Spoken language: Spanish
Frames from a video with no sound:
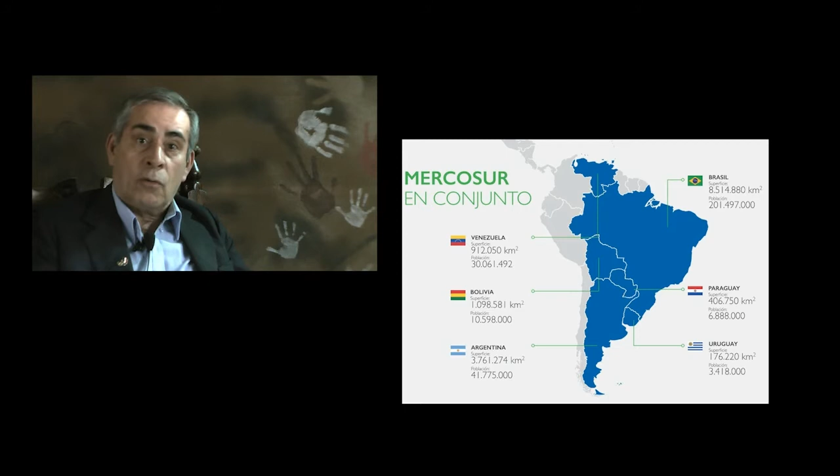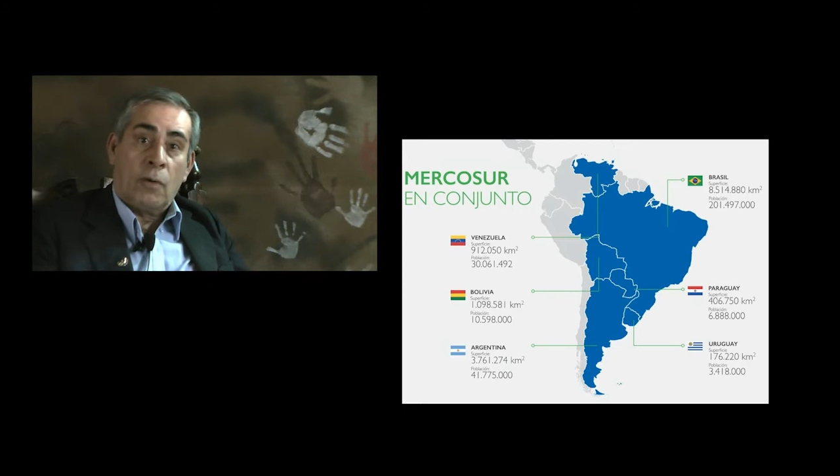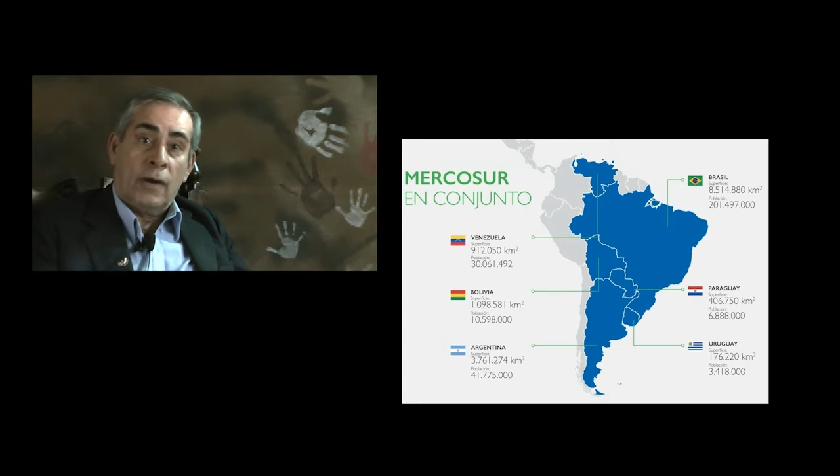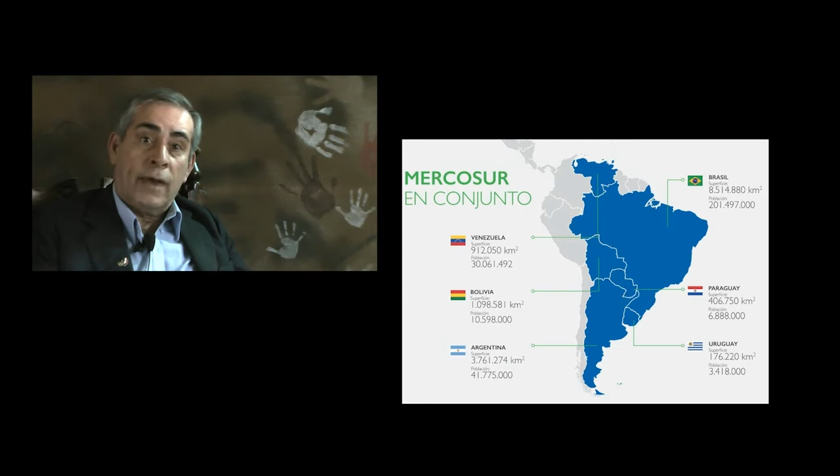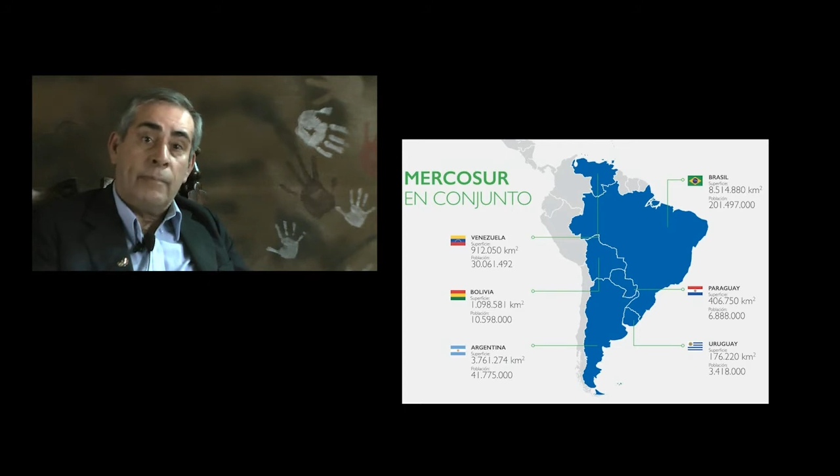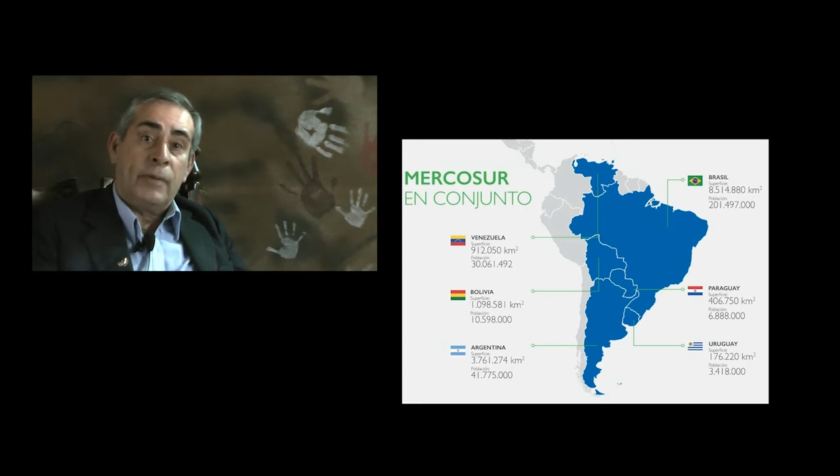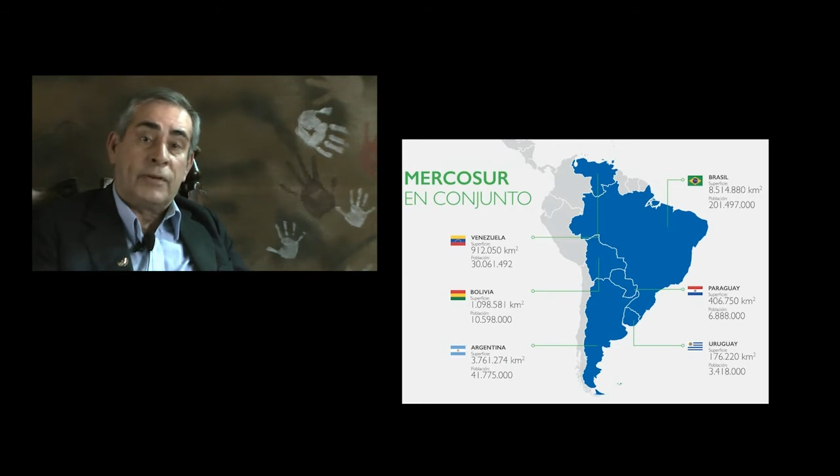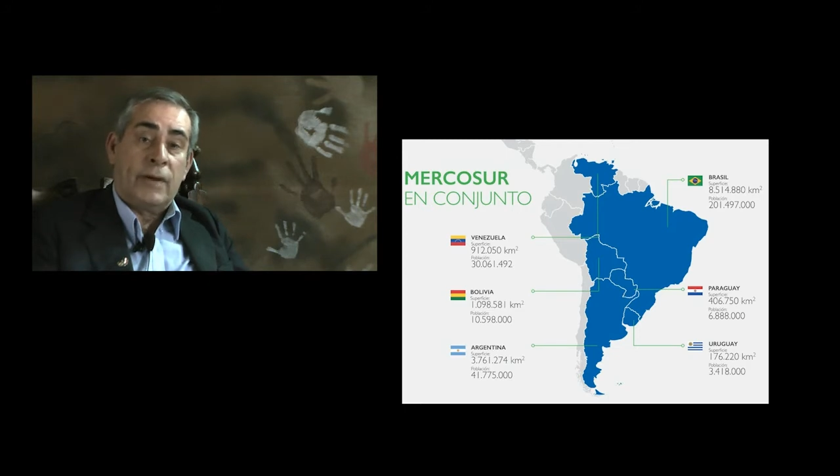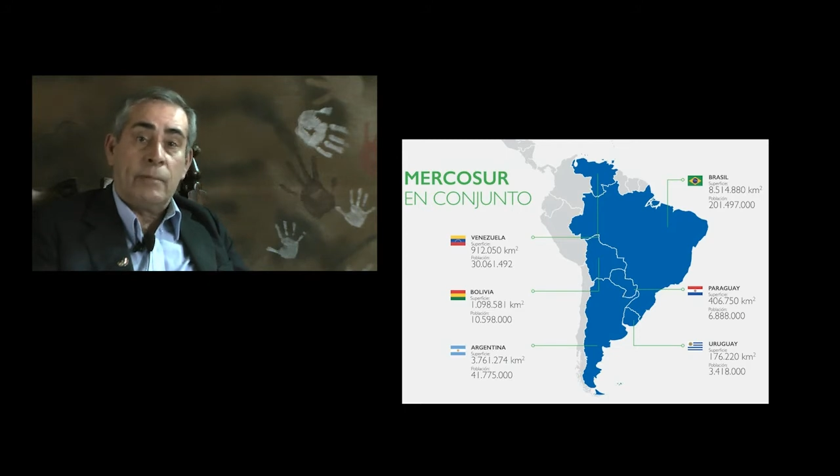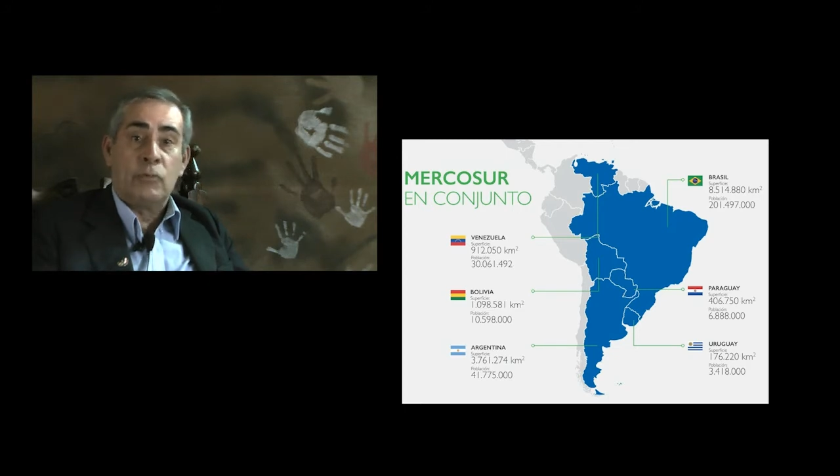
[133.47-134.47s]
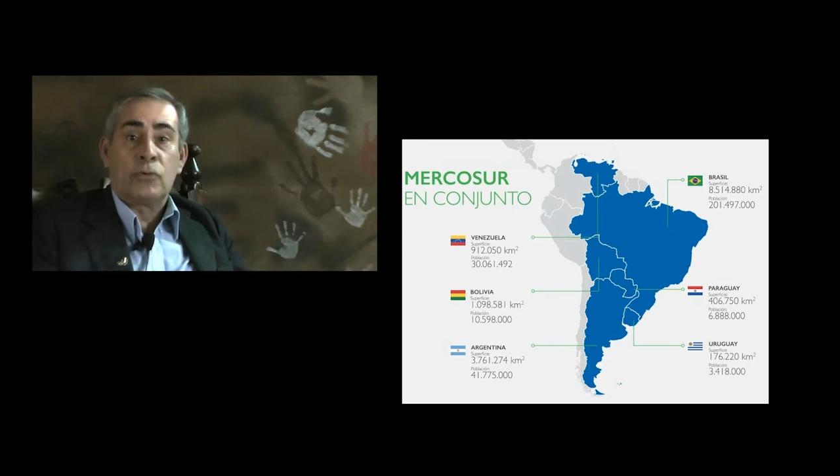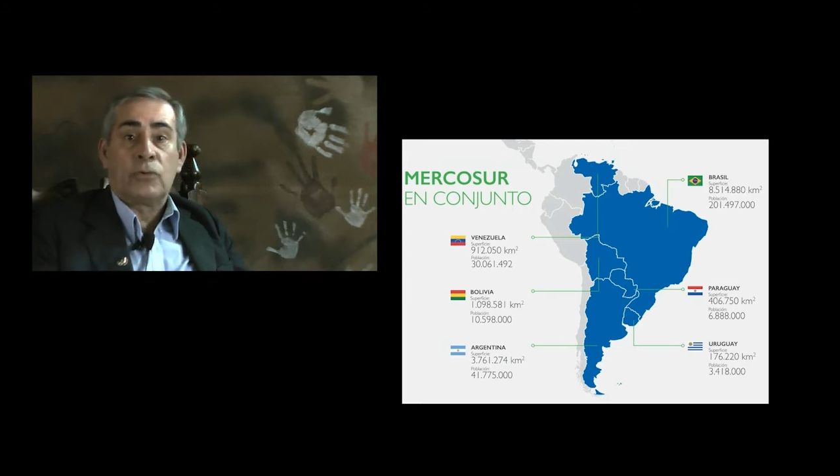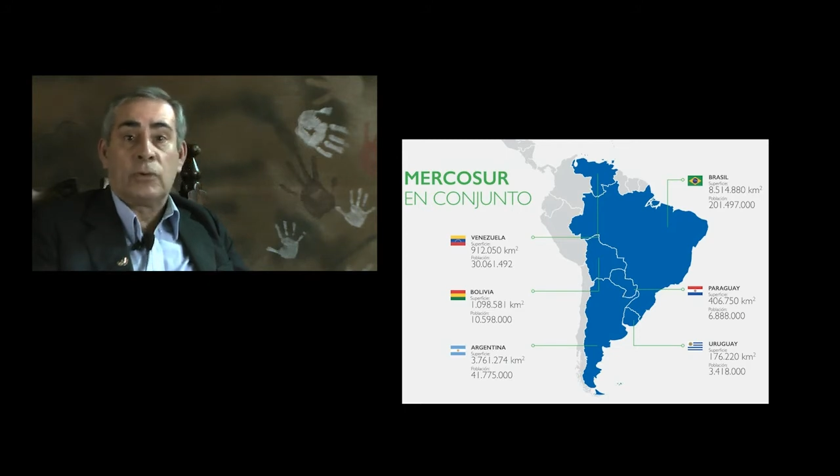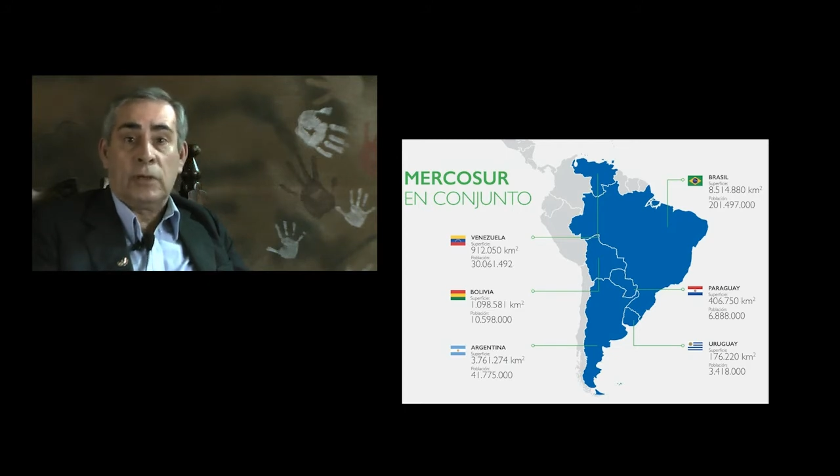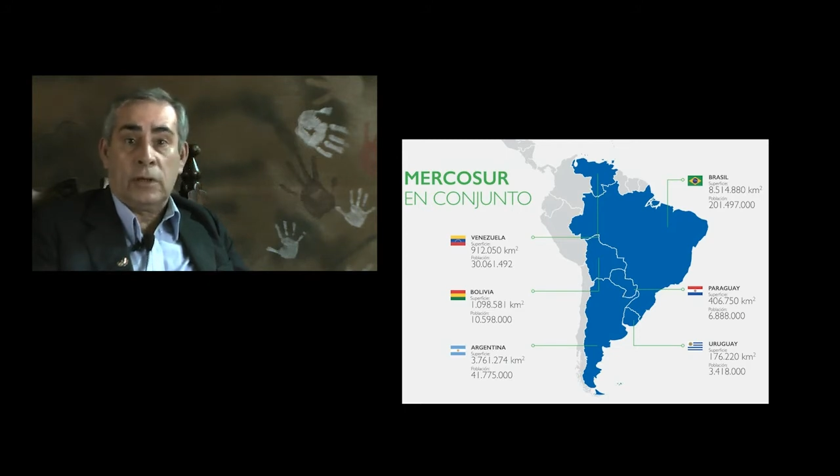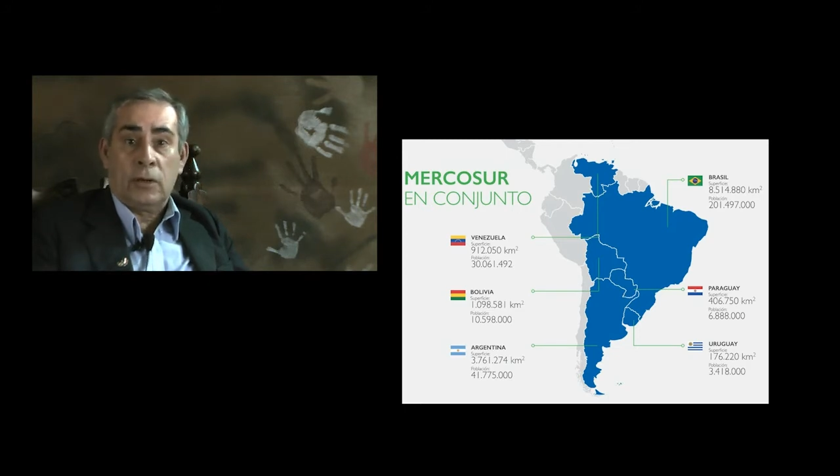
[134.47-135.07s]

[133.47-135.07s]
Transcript: cuales empezamos